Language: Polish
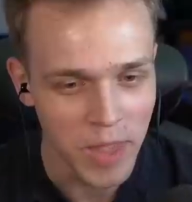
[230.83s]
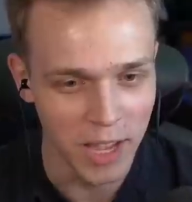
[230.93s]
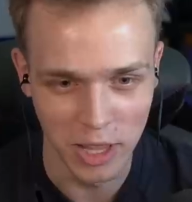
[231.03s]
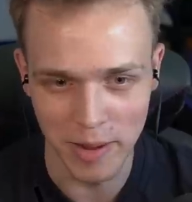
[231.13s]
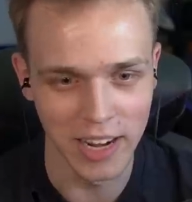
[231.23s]

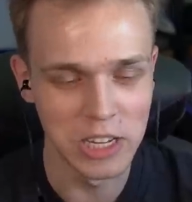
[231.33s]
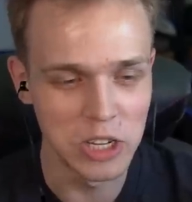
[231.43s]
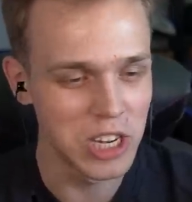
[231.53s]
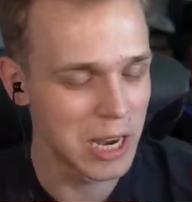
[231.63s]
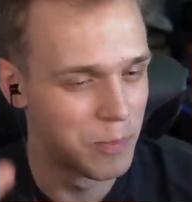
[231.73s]
Ej, dobra,
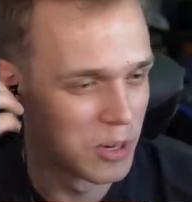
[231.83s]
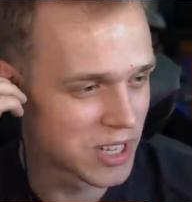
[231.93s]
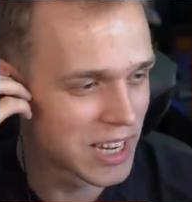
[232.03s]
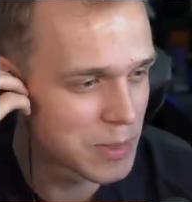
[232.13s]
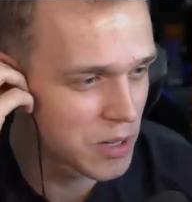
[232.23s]
lecicie jak no.
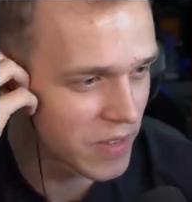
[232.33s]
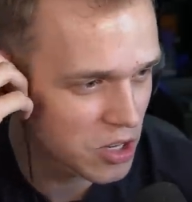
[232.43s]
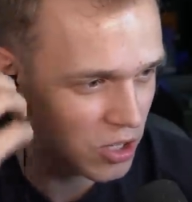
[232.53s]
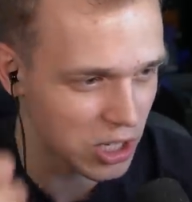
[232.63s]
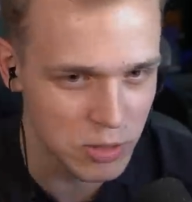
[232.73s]
burza. Nie spodziewałem
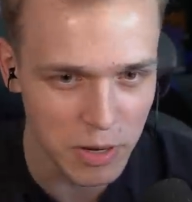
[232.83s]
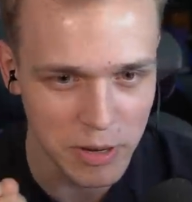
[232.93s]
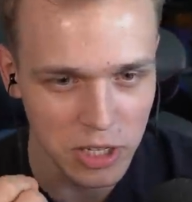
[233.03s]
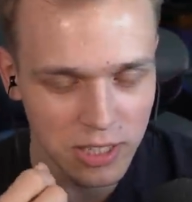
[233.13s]
się, że tak szybko będzie